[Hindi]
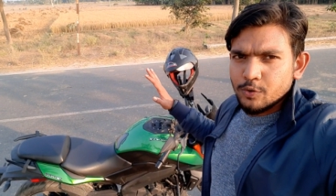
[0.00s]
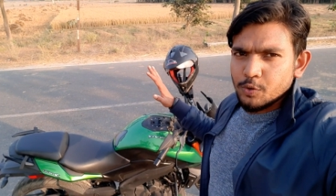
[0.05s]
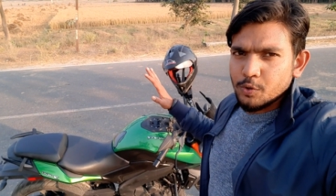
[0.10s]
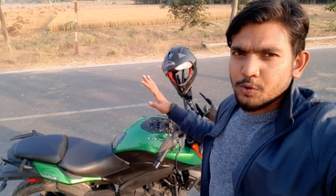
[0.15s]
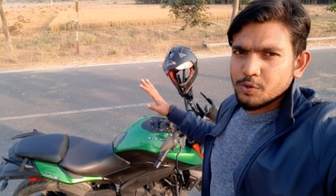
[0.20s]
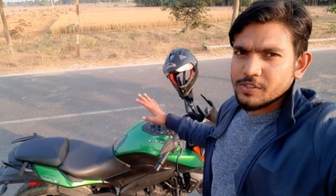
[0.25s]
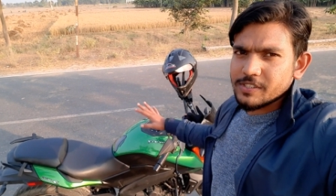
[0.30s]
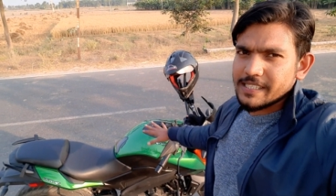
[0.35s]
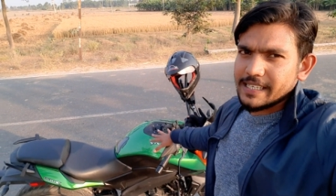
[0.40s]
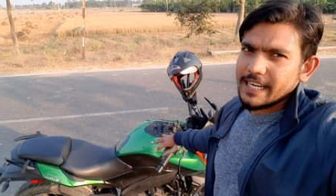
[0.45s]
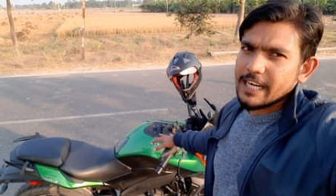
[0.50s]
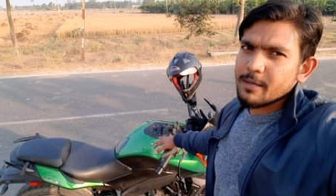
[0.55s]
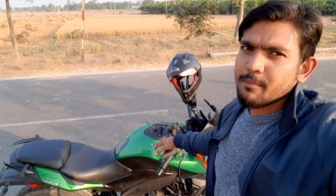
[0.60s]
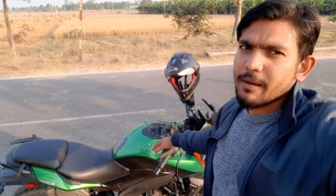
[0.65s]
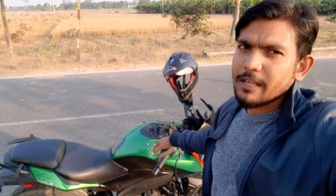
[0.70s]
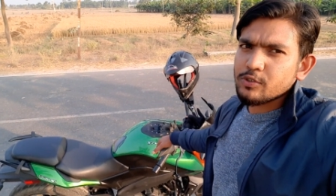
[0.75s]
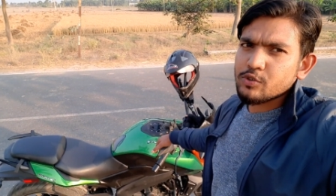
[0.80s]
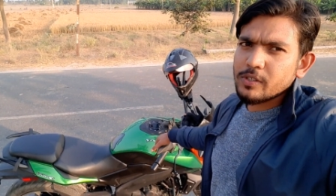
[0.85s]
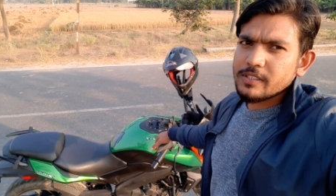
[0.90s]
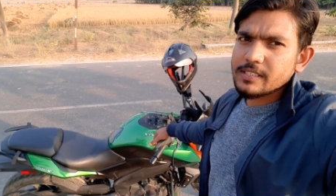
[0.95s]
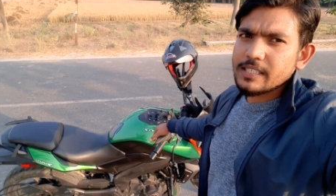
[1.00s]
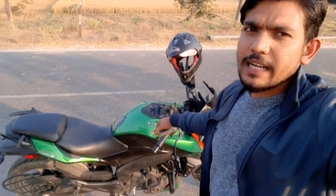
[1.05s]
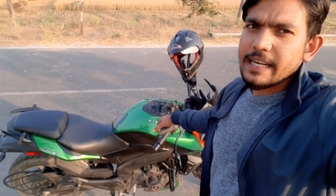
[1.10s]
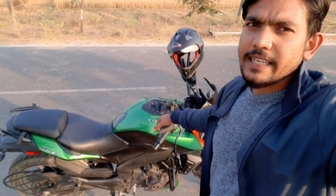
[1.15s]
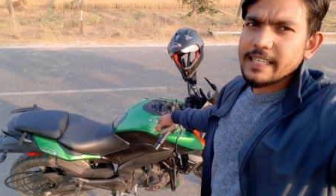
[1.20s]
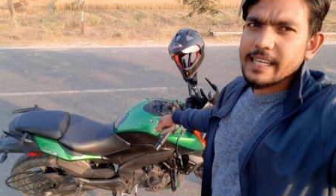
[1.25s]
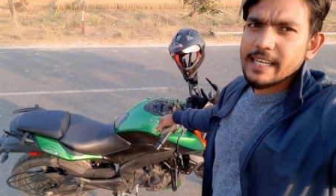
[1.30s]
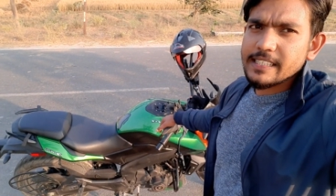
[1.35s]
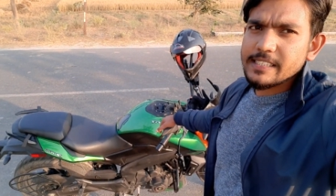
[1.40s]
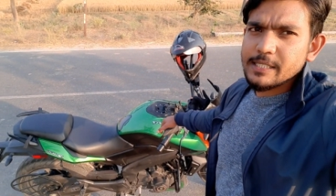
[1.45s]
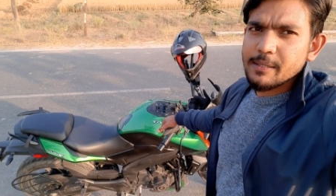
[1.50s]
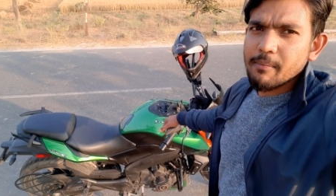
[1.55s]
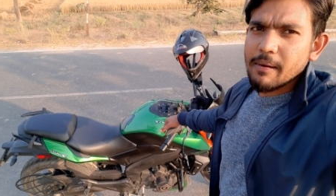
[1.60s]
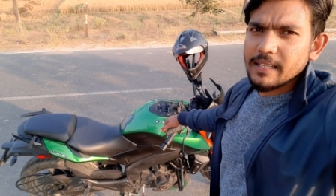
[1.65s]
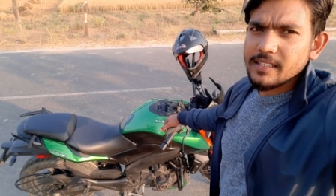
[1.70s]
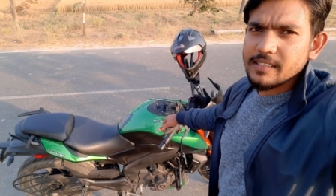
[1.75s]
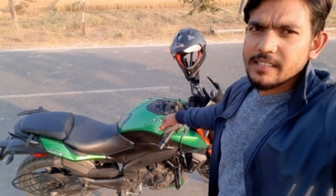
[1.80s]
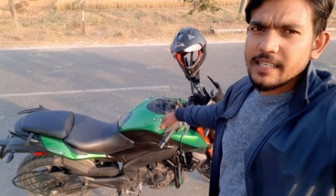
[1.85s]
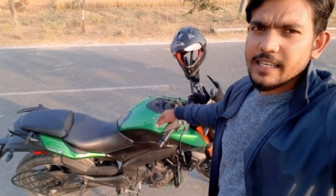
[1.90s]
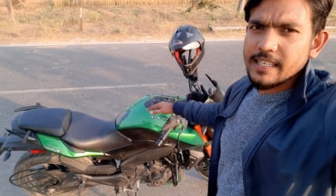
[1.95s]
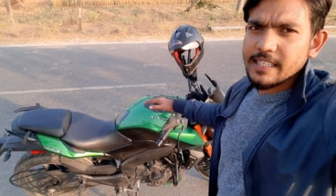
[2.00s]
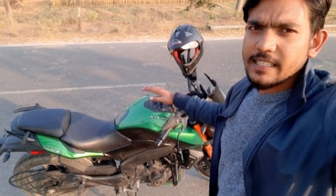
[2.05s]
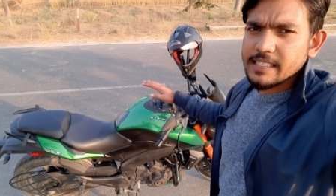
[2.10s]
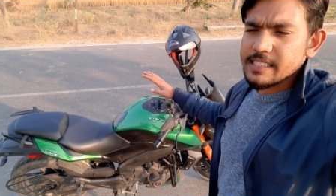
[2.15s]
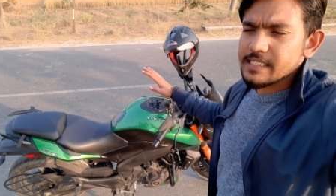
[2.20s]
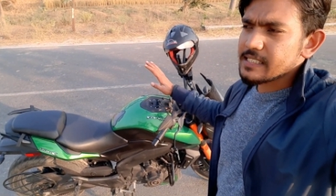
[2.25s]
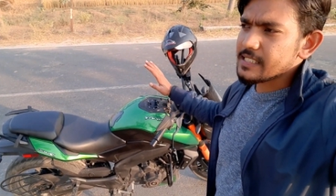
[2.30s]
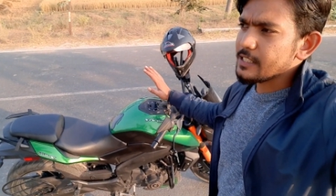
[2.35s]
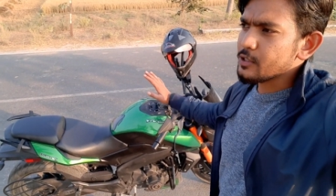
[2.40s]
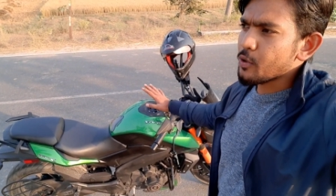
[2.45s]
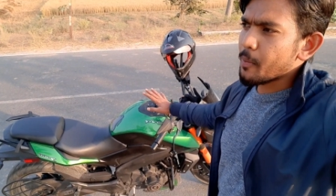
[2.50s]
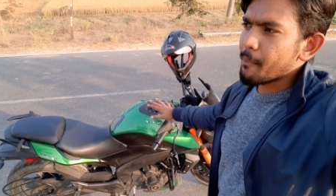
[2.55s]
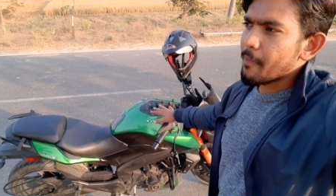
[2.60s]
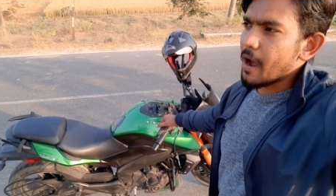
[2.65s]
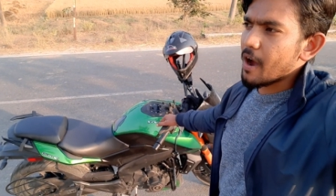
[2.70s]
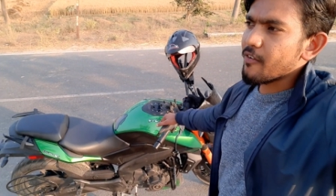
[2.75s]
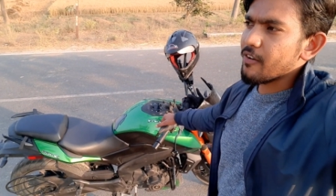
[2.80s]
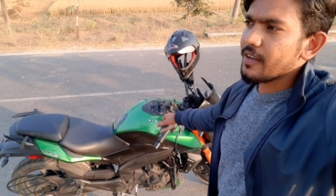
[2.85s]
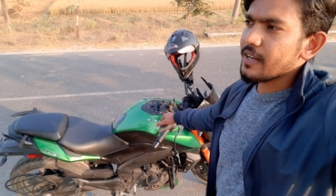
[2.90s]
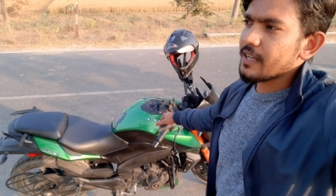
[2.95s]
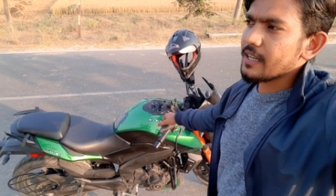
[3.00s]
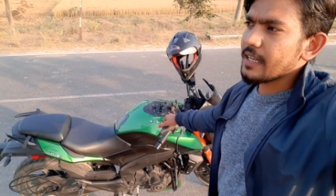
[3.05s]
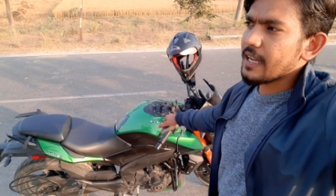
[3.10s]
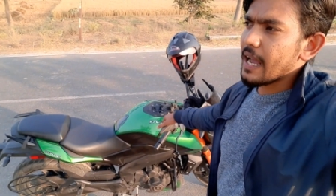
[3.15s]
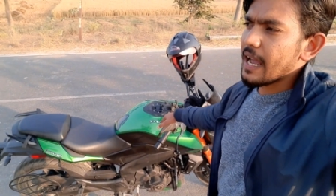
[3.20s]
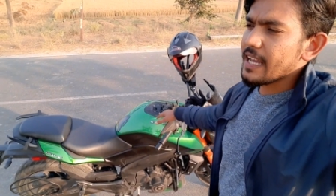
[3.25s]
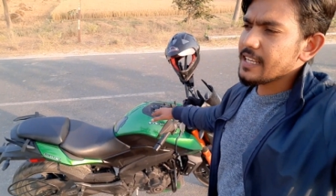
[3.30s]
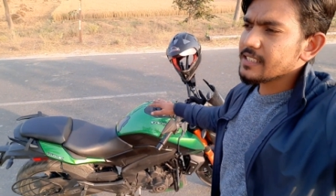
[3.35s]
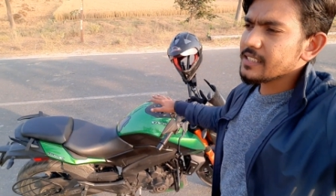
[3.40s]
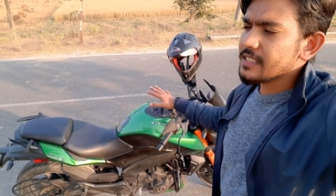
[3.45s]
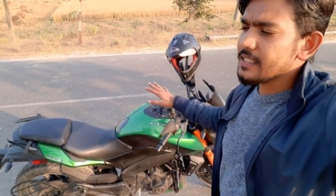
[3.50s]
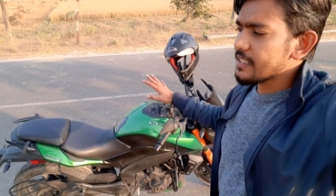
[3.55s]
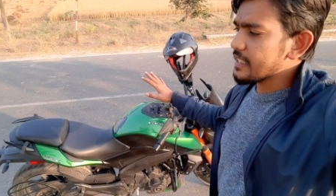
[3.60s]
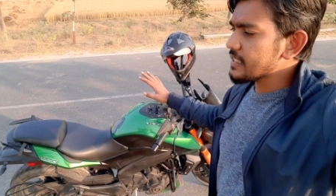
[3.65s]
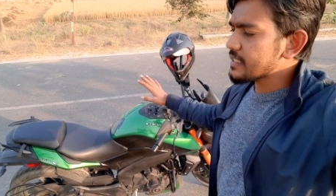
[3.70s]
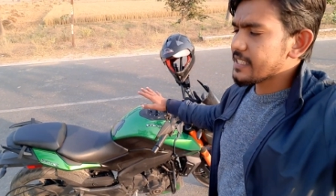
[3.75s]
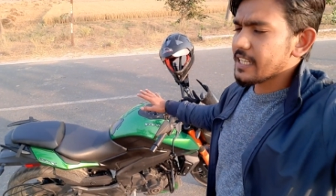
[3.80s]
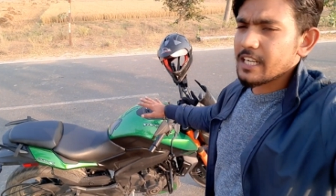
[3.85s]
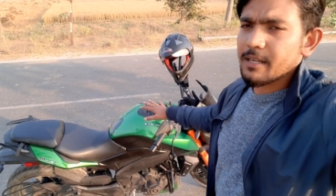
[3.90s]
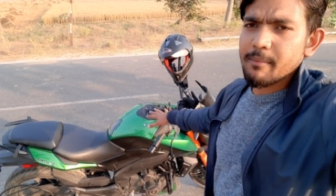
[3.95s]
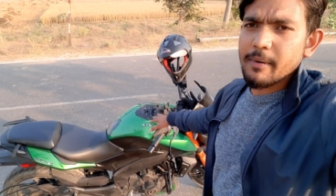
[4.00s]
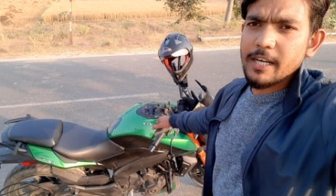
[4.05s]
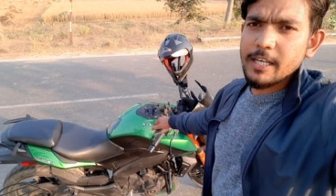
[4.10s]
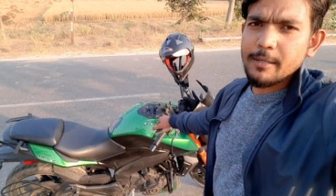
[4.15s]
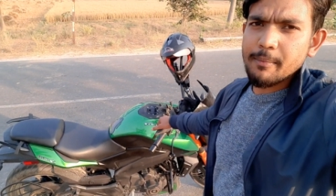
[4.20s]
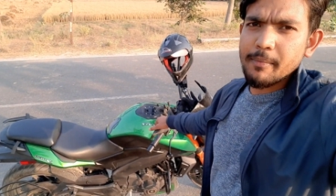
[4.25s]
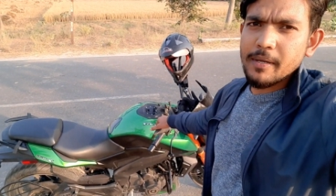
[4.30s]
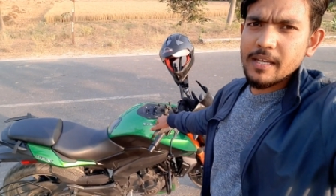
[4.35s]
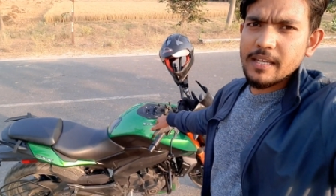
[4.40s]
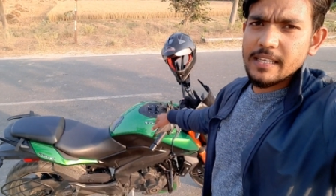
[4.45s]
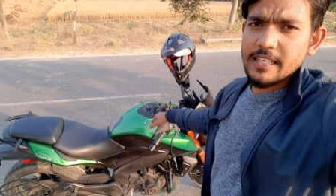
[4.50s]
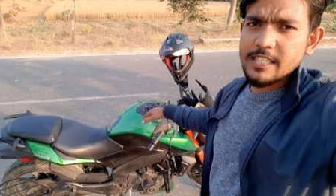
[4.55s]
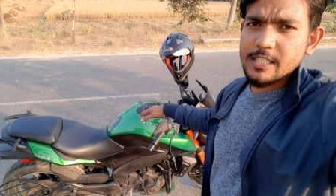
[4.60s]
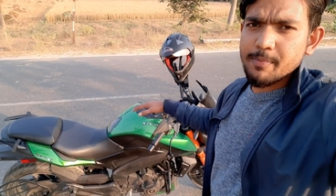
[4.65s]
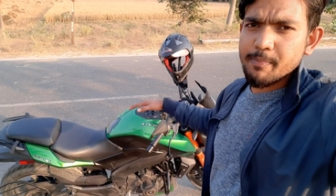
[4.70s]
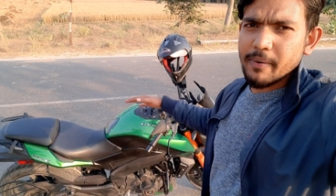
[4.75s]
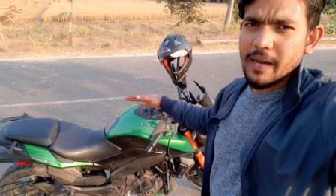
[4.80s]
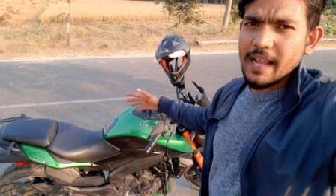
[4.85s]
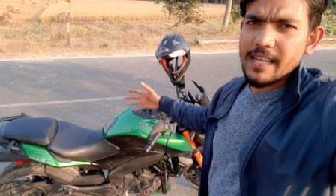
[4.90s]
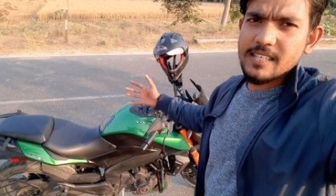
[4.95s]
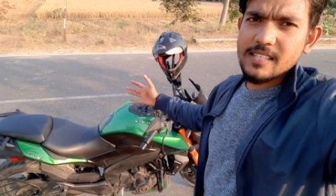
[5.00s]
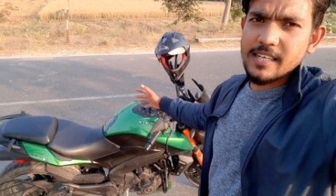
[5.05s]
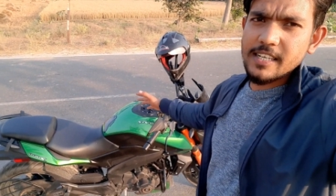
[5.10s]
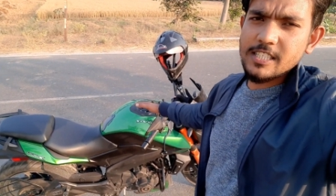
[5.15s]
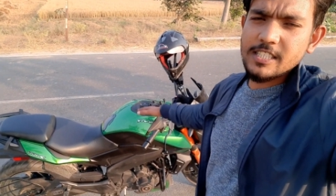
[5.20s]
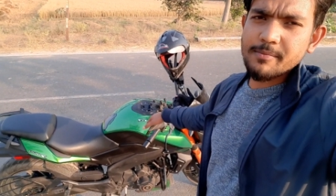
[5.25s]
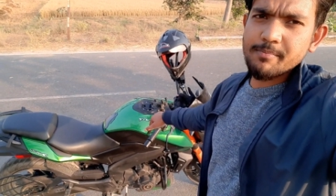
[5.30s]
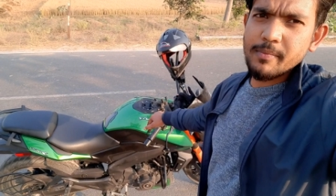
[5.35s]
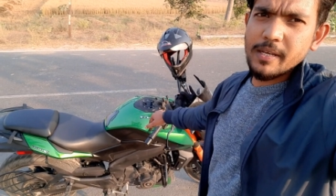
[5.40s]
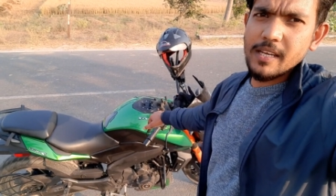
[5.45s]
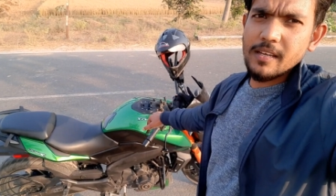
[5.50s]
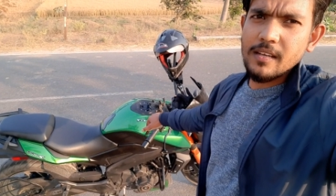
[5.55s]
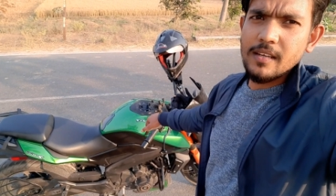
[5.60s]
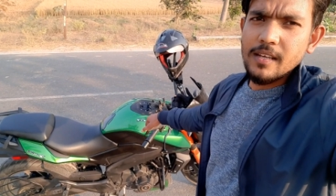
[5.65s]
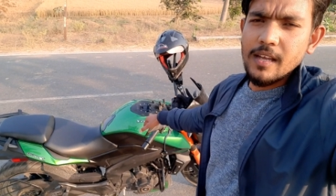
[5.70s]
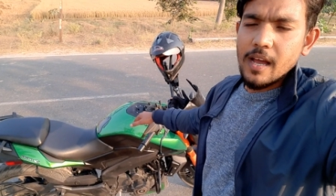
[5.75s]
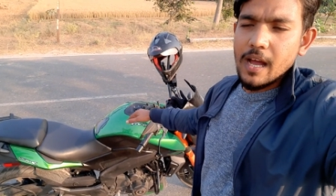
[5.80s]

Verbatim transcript: तो सेकंड बात जो इस गाड़ी की अच्छी बात यह है कि इसकी जो पावर है गाइस इस सेगमेंट में इस प्राइस रेंज में